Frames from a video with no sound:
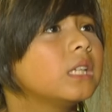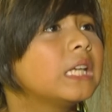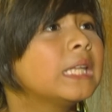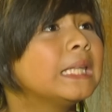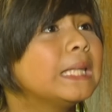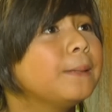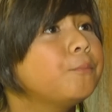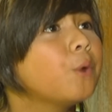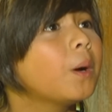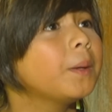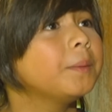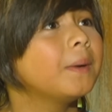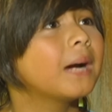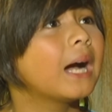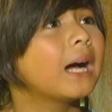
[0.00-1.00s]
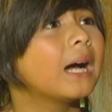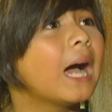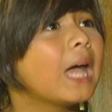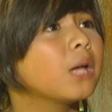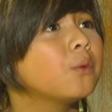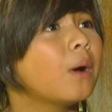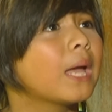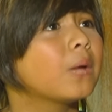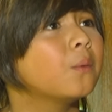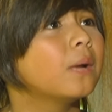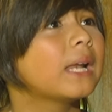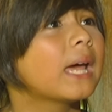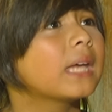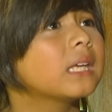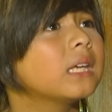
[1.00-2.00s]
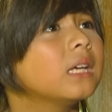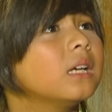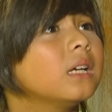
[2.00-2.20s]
Hindi po kayo magkakahiwa-hiwalay.